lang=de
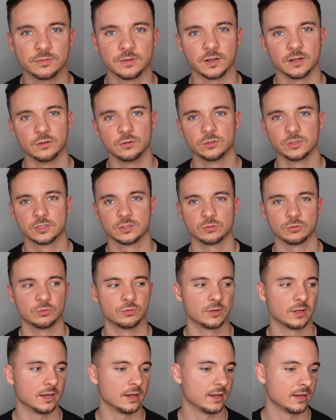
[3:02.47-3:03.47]
Verlust
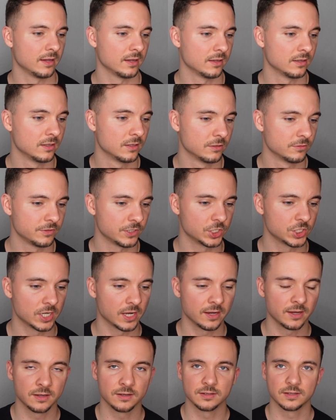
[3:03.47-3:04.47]
oder
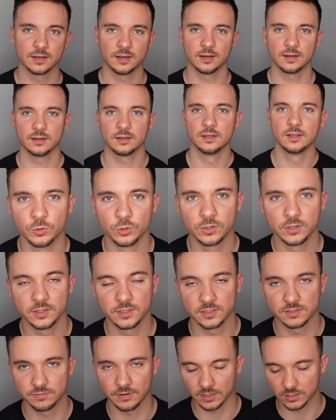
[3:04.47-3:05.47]
verschenken da
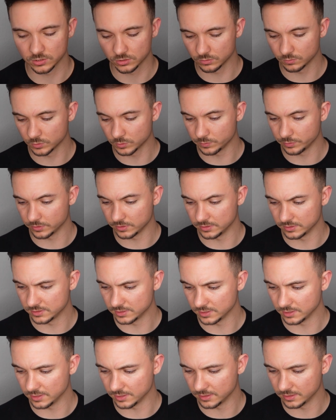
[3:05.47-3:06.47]
mögliches
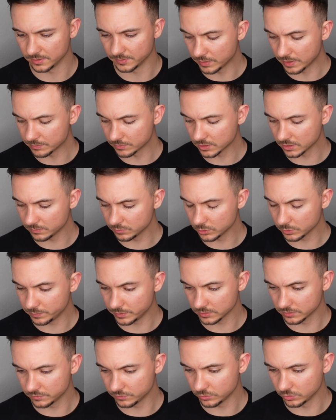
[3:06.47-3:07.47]
Wachstumspotenzial. Beim
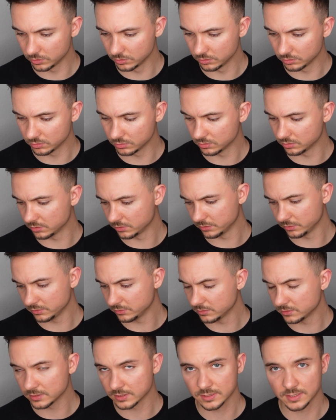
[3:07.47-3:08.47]
Krypto-Portfolio äh,
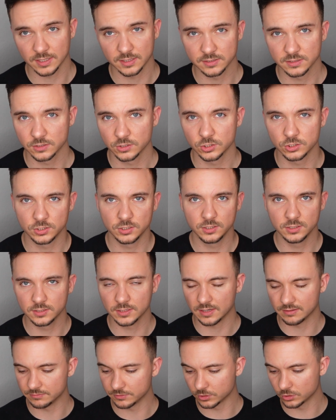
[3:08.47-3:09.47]
ist das Ganze gestiegen,
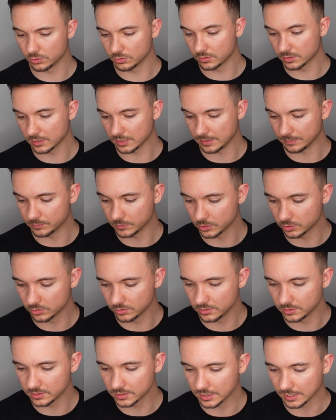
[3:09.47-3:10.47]
da haben wir Glück gehabt.
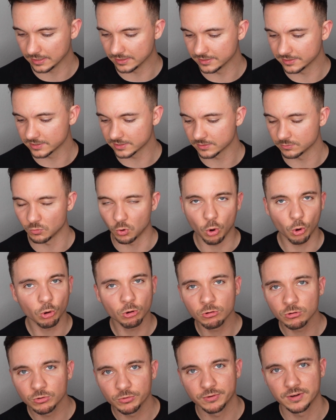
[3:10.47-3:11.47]
Natürlich kann es
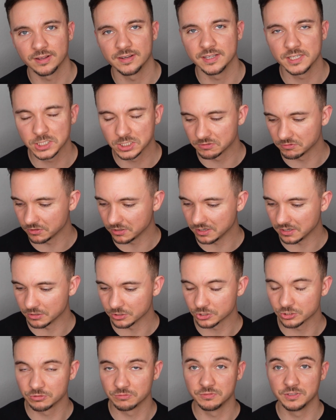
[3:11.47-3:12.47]
morgen oder nächste Woche
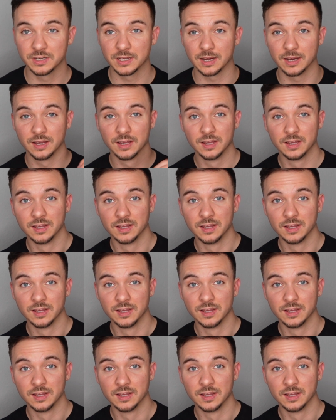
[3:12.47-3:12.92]
auch schon wieder